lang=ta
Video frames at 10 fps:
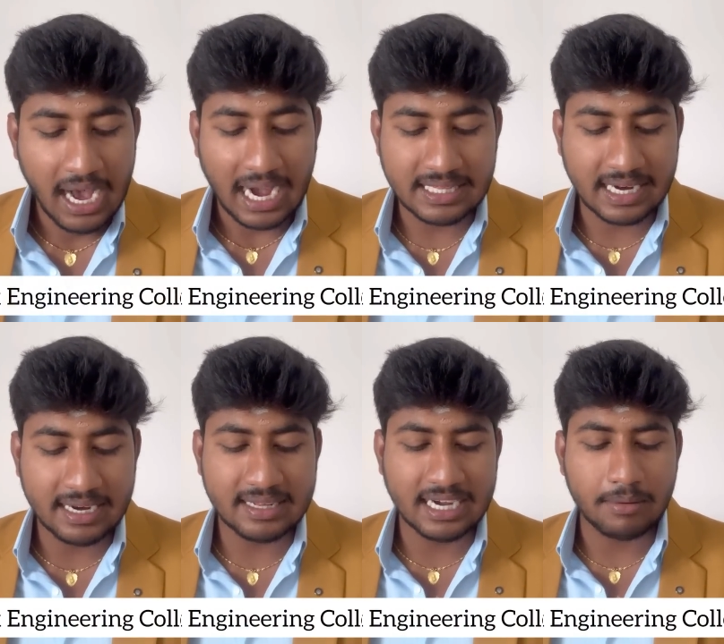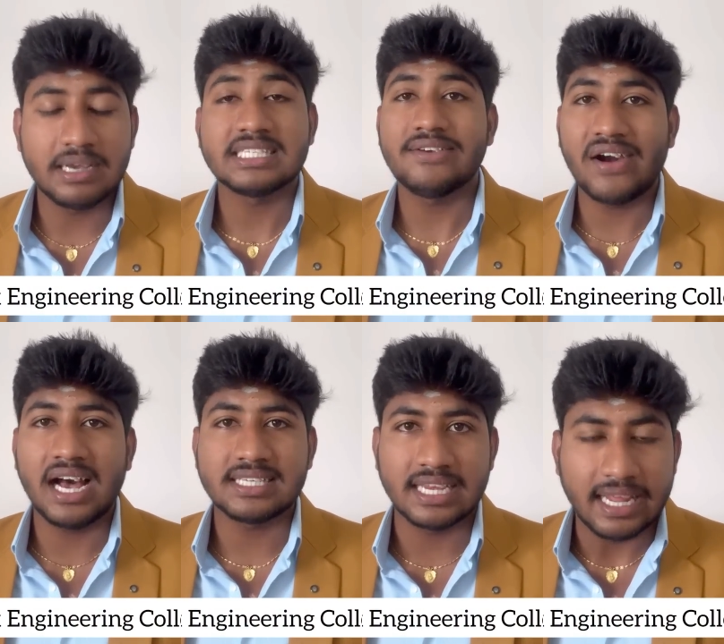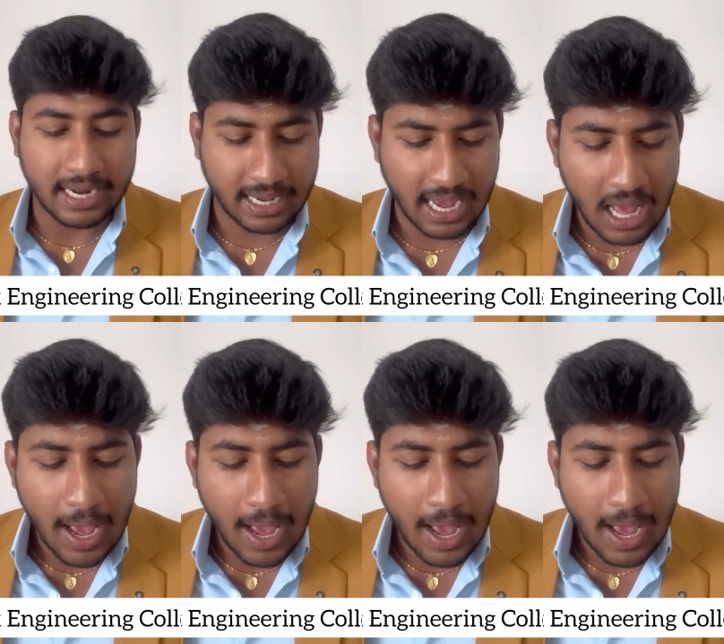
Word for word: அதுக்கு எடுத்துக்கிட்டமா சிவகாசியில் இருக்க